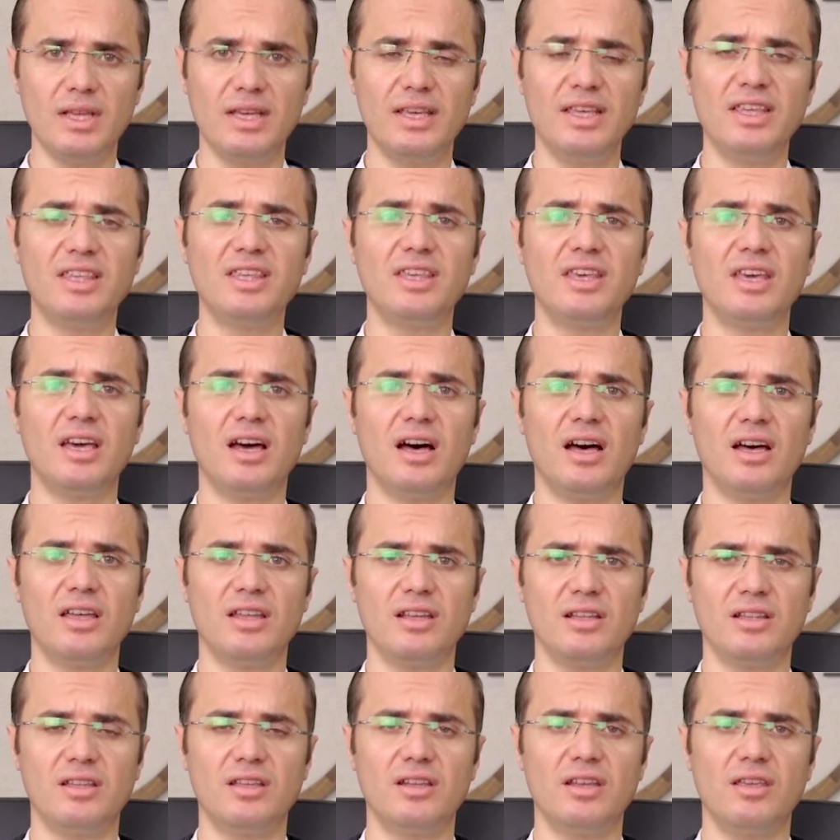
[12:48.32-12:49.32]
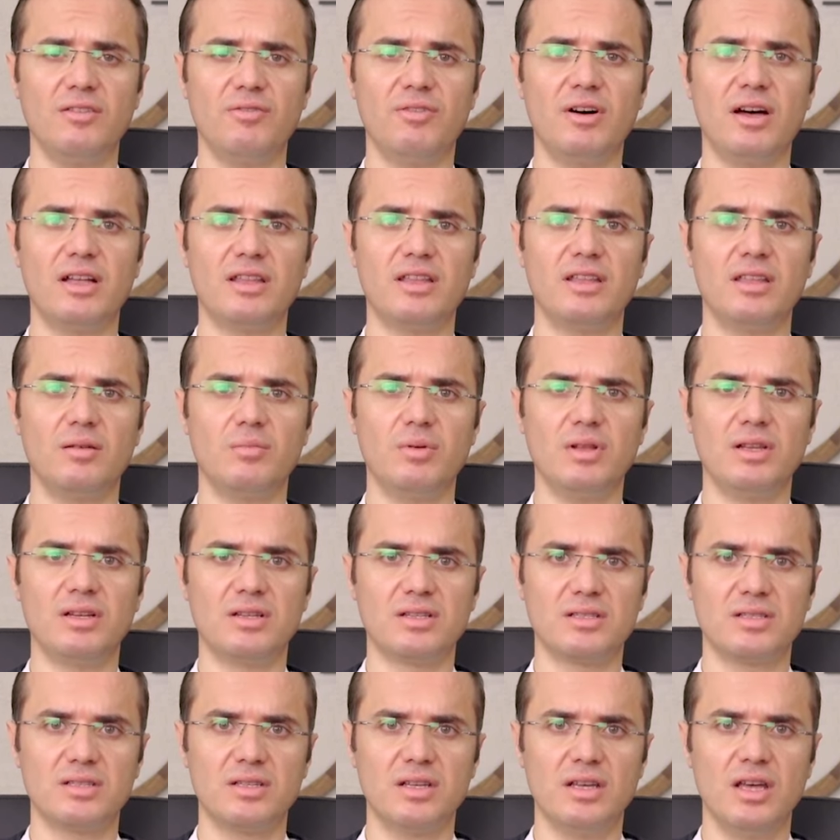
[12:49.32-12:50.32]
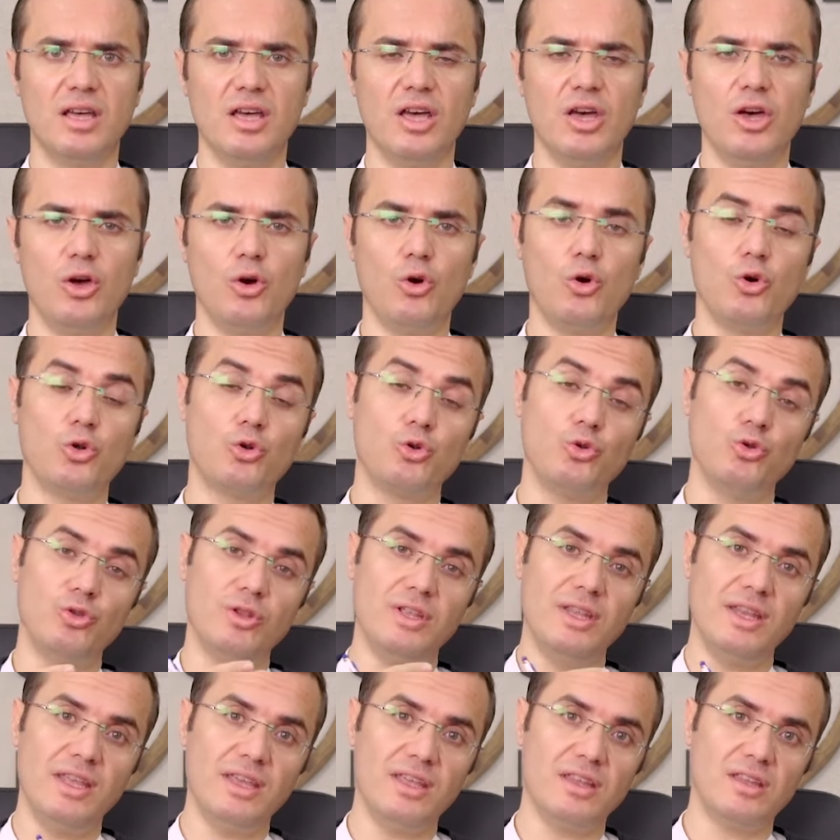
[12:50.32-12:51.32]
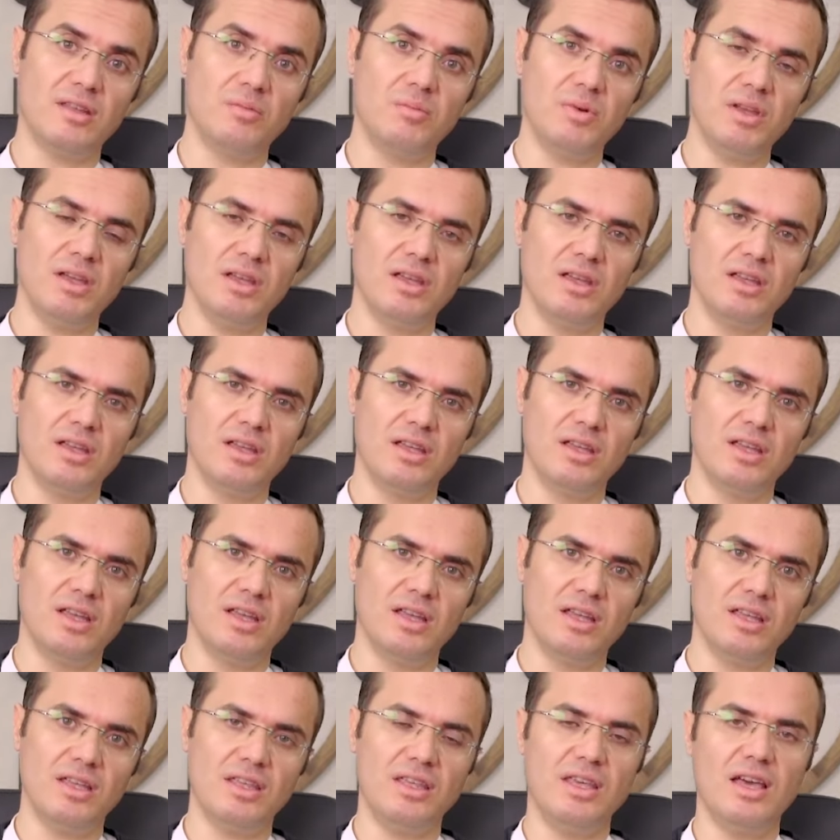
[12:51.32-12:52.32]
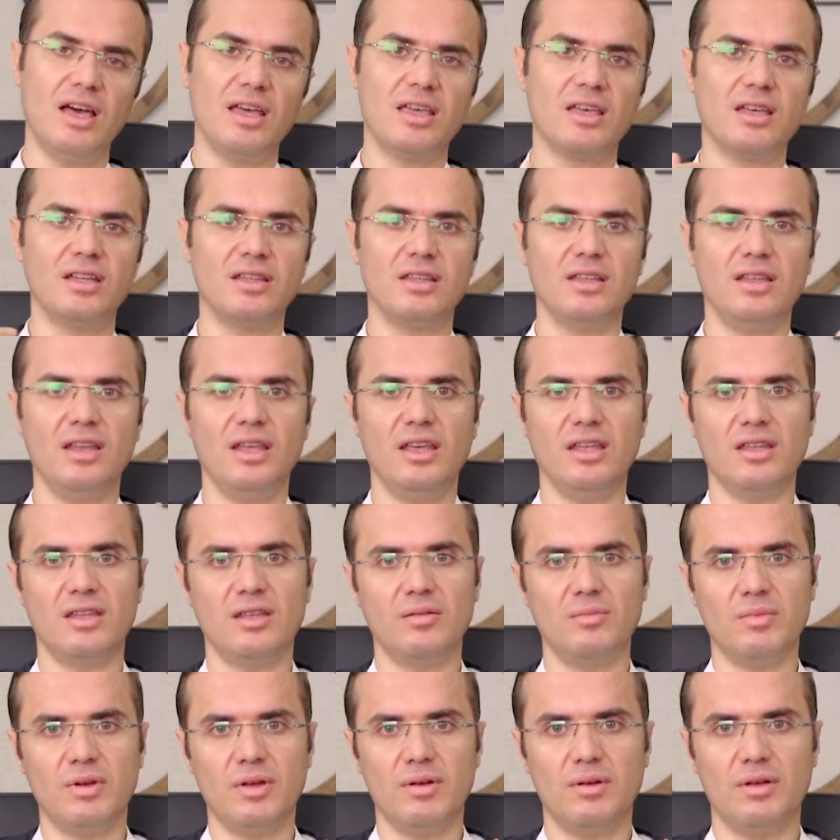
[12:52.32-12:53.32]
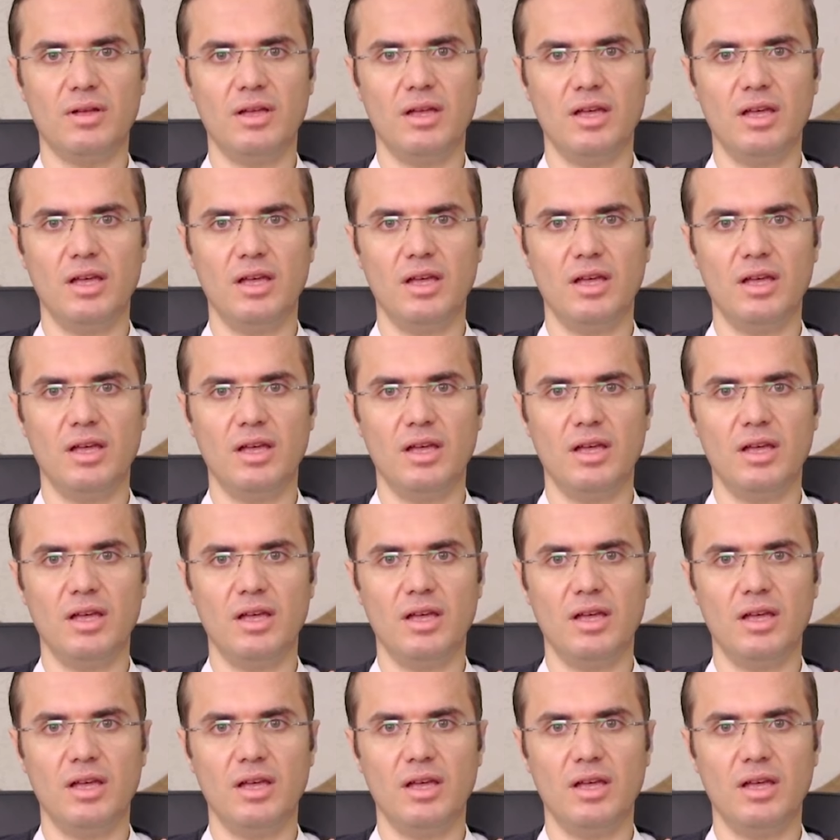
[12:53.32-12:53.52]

ikiye ayrıldığını ifade edebiliriz. Örgün din eğitimi, yaygın din eğitimi.